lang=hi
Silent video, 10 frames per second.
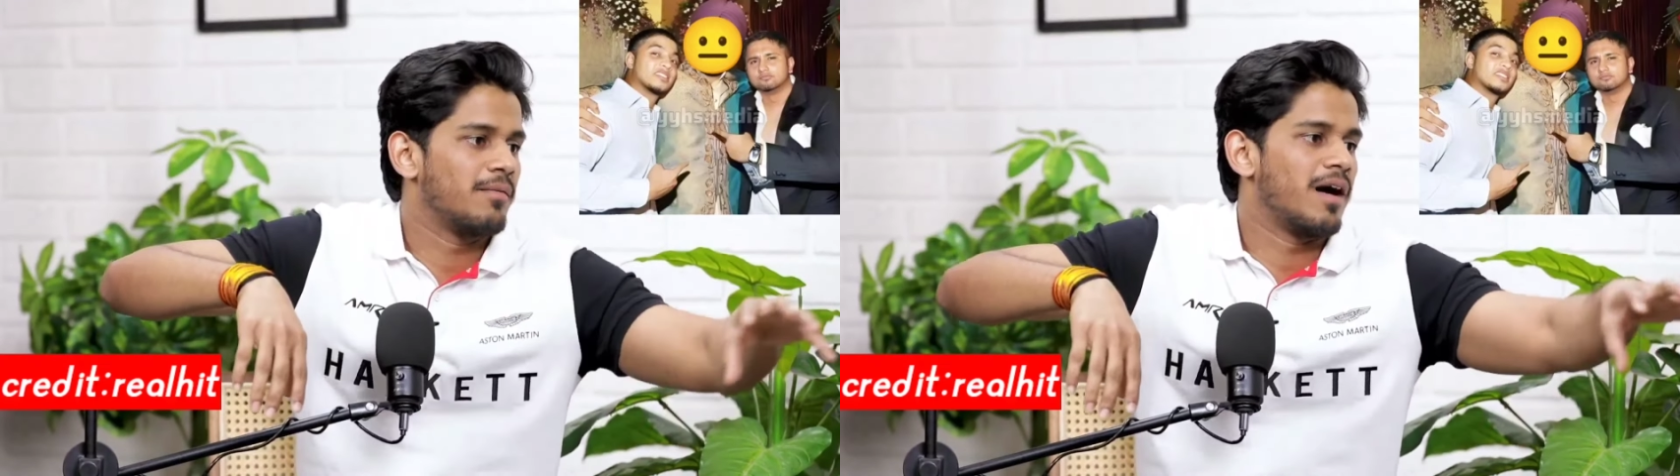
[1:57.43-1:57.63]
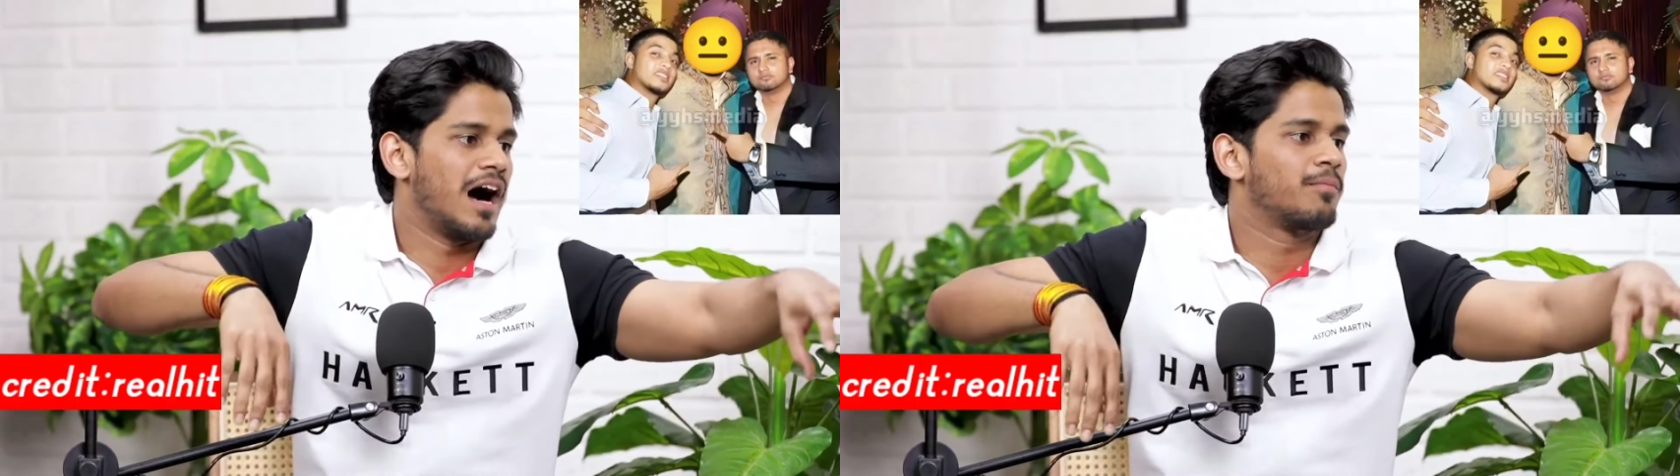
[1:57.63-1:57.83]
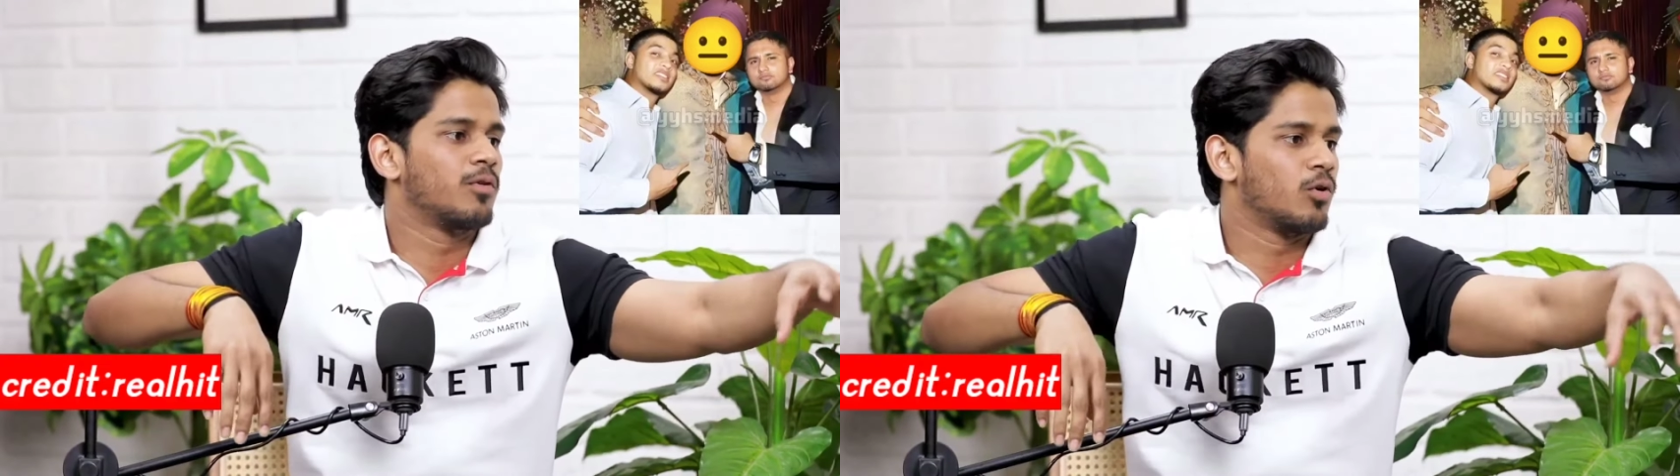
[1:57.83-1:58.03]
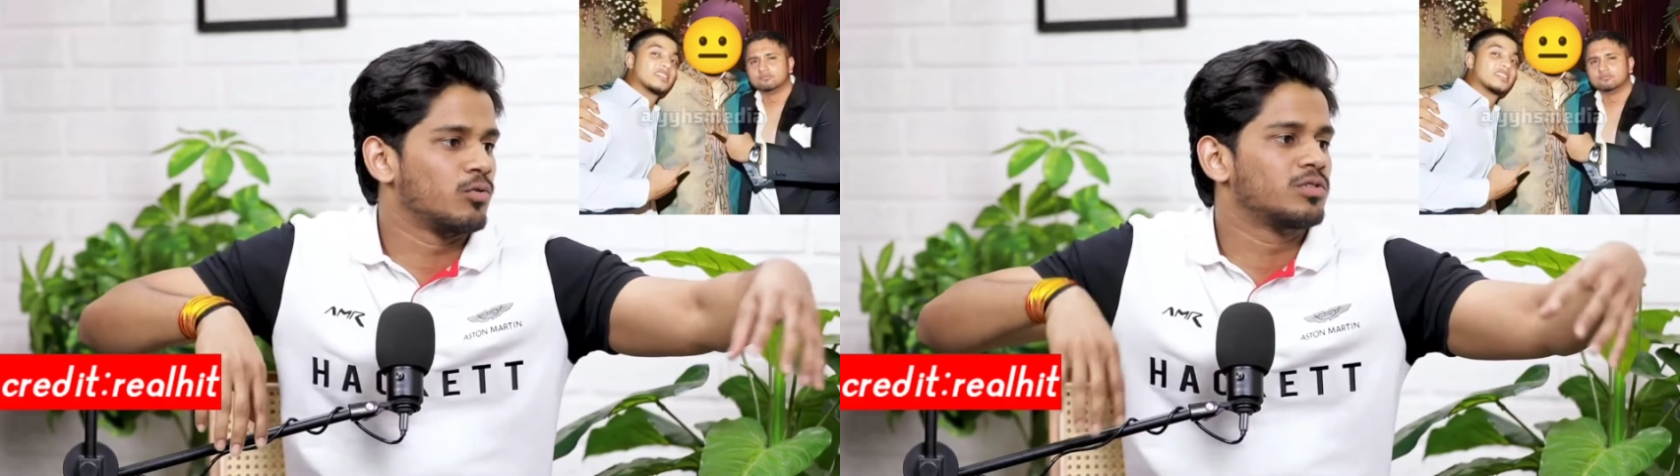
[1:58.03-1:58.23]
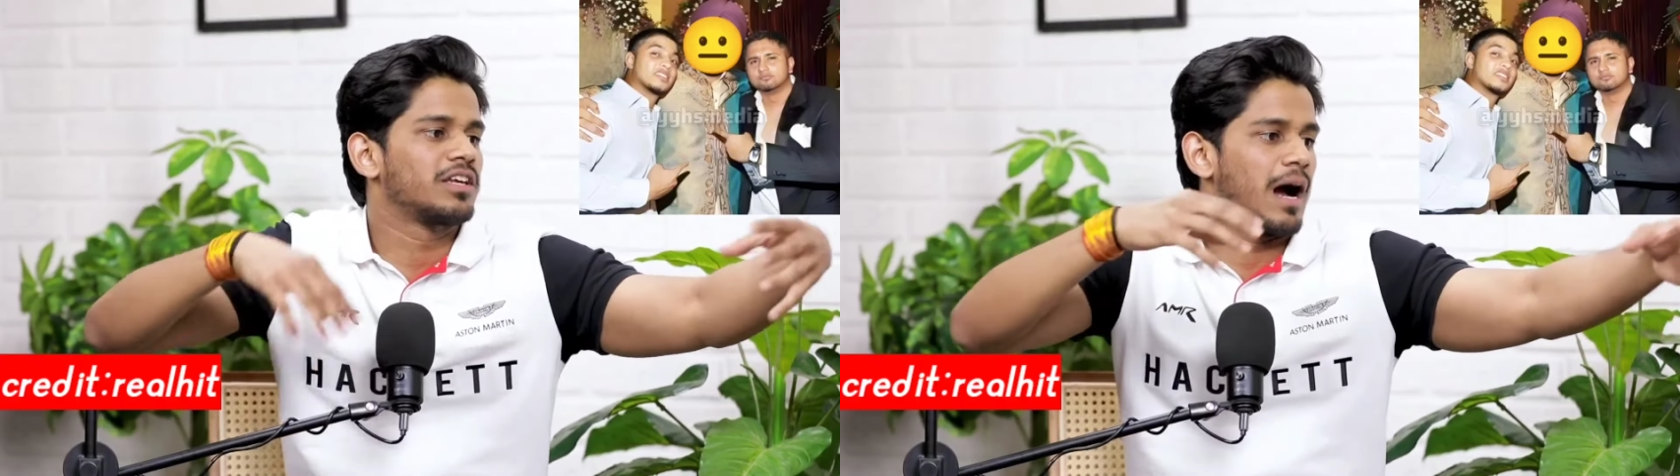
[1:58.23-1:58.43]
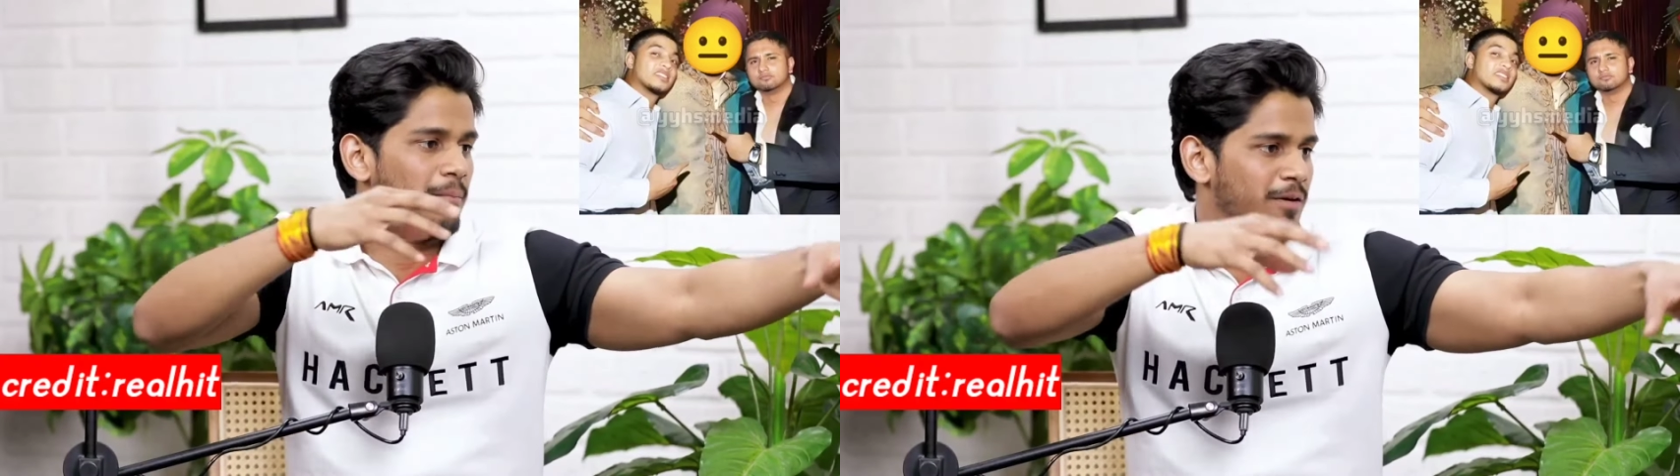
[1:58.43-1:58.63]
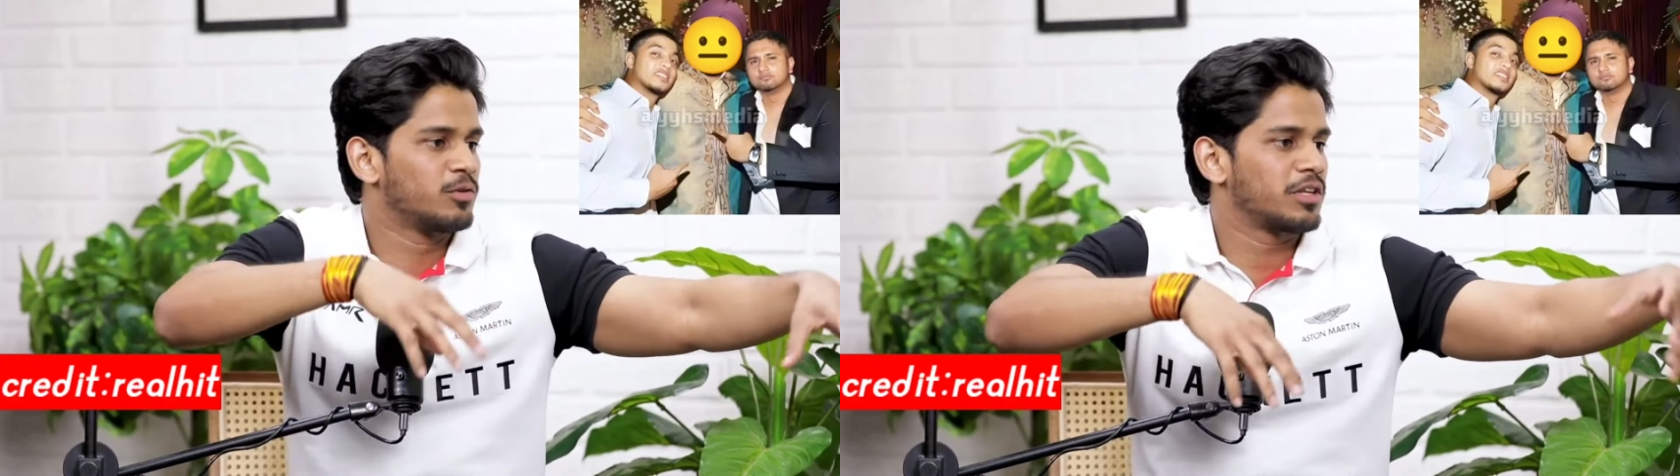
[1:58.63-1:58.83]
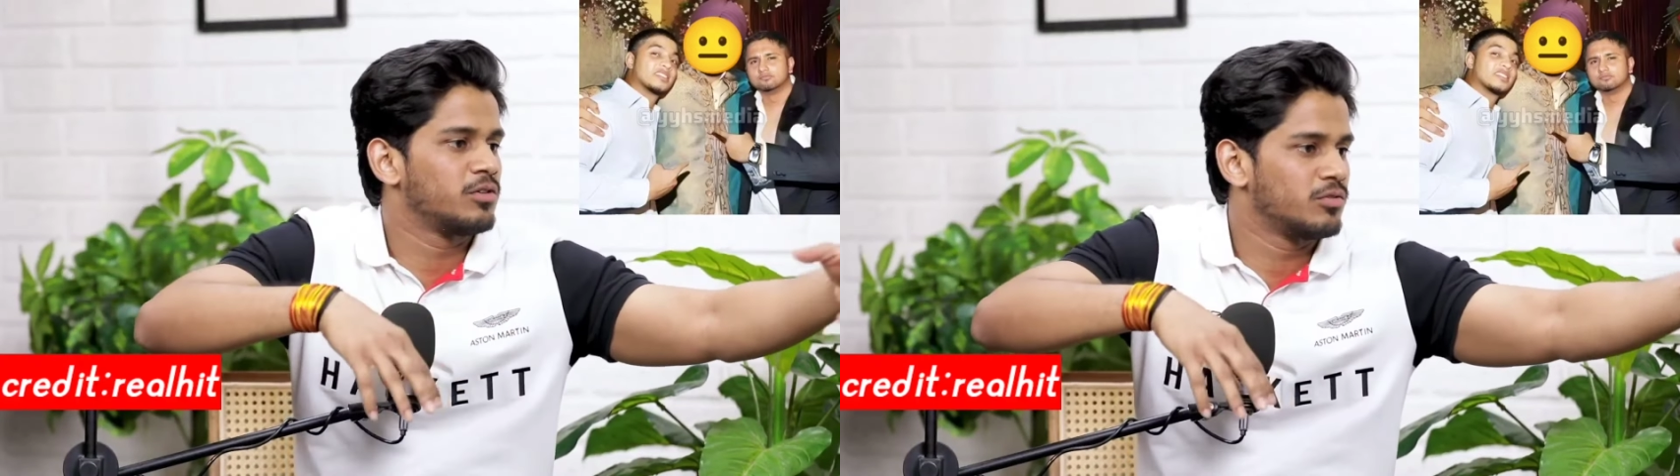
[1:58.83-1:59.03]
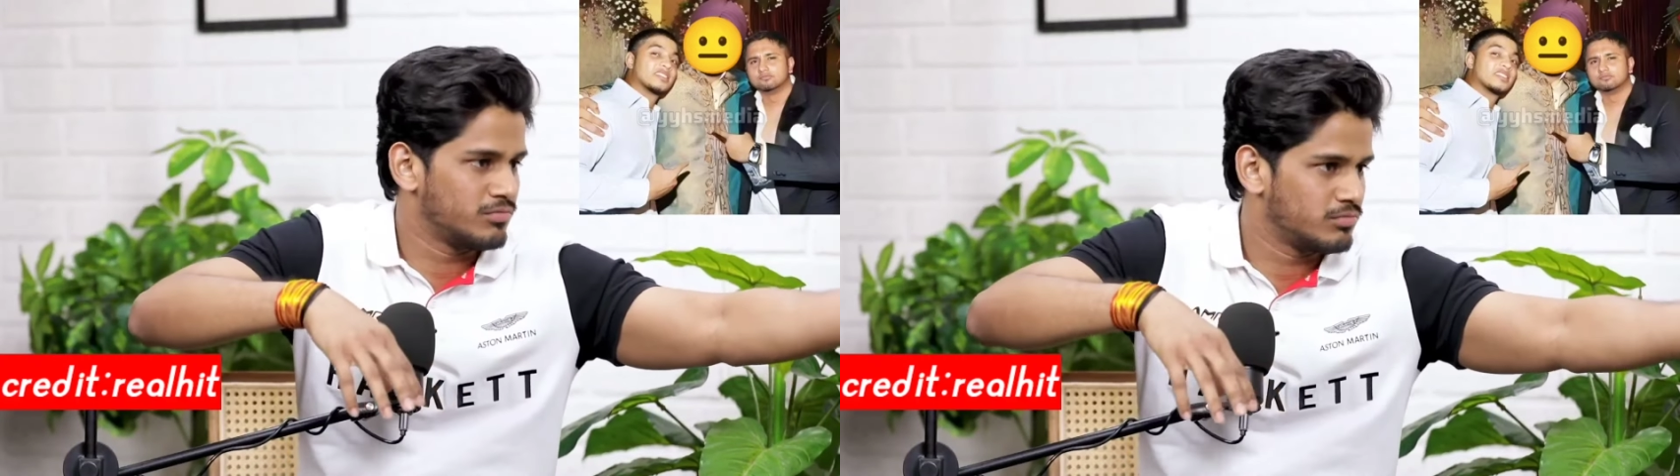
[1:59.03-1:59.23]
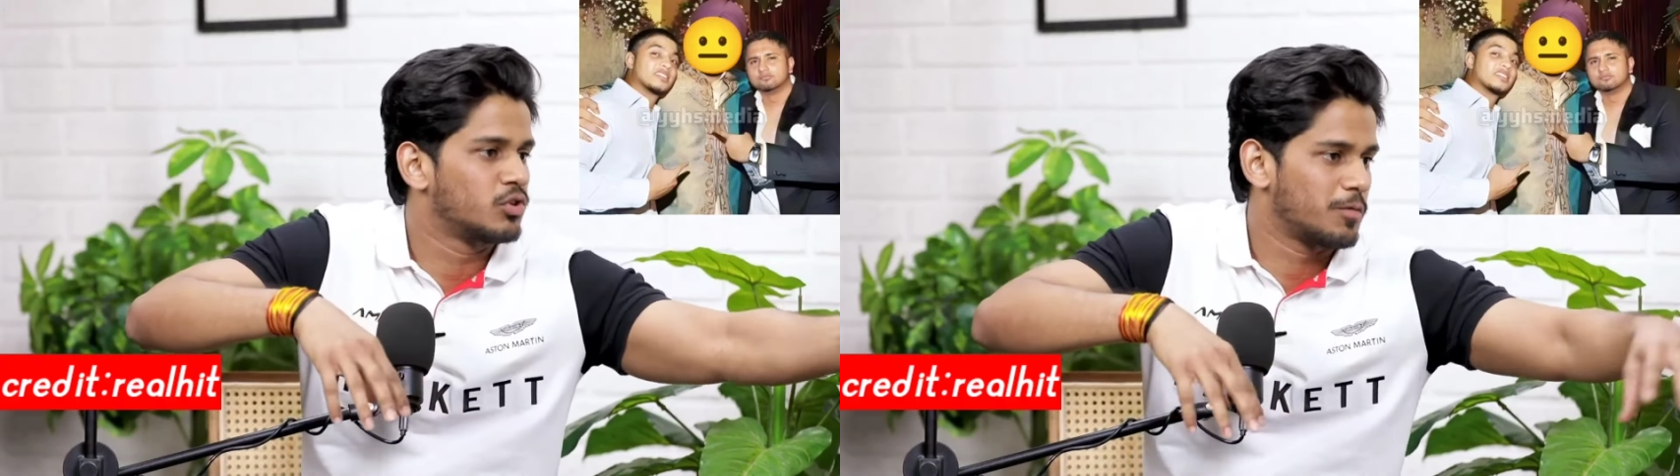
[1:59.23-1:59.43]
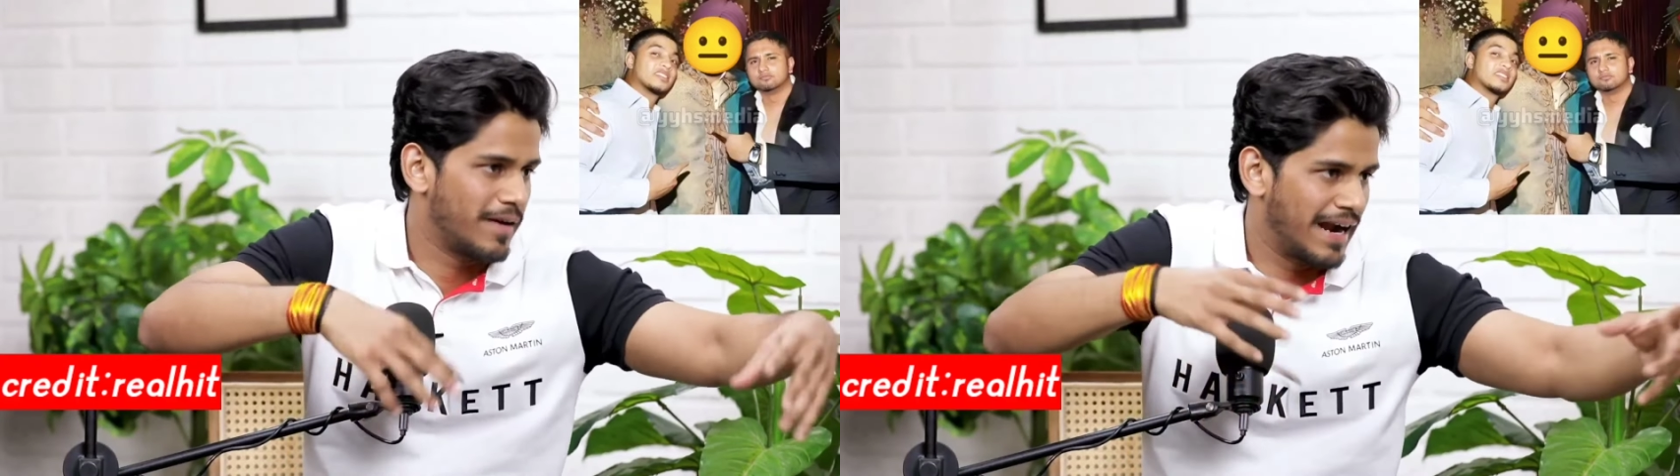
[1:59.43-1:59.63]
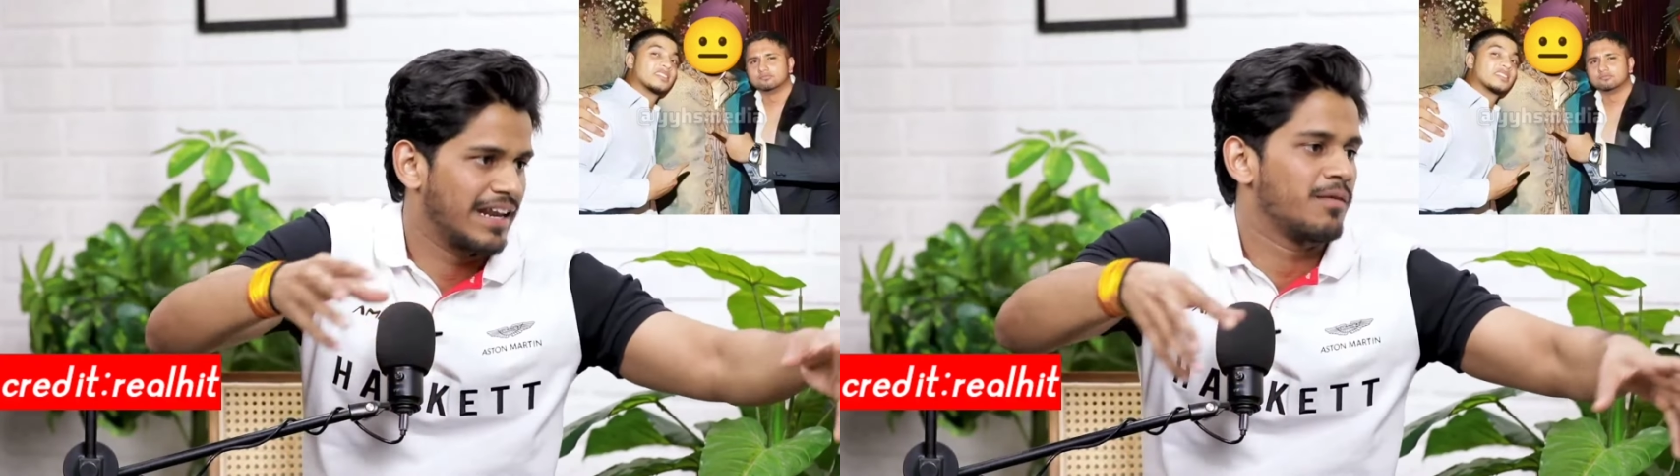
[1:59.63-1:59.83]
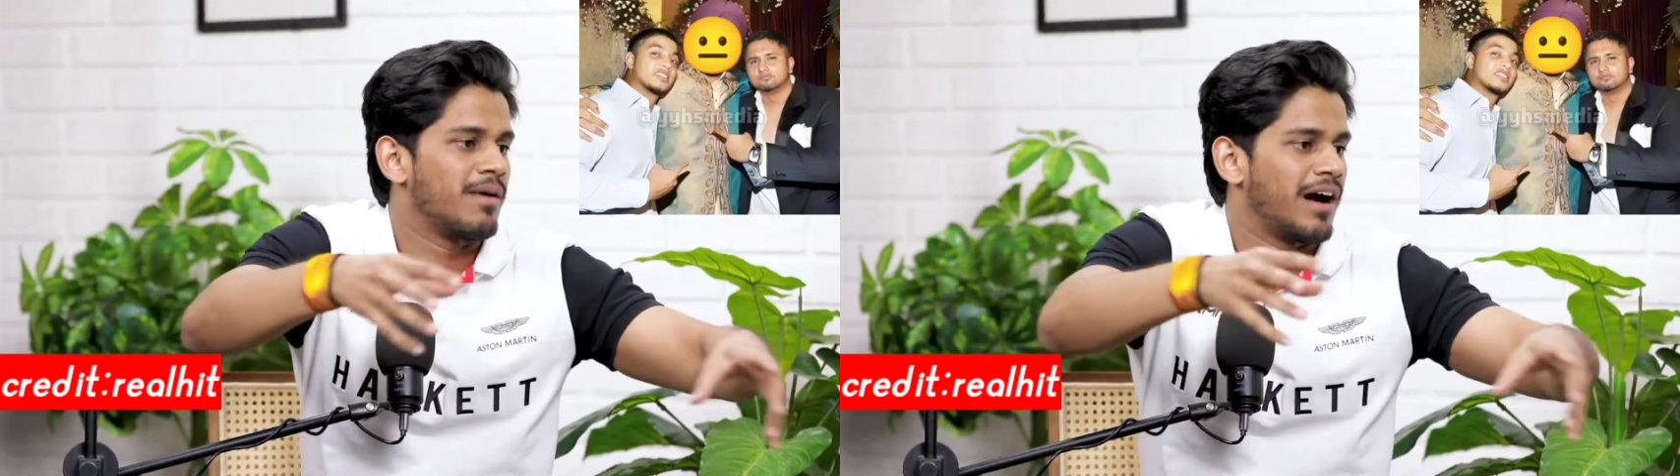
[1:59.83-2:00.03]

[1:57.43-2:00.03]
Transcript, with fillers: अब आप लोग उनकी आपकी उनकी उठ बैठ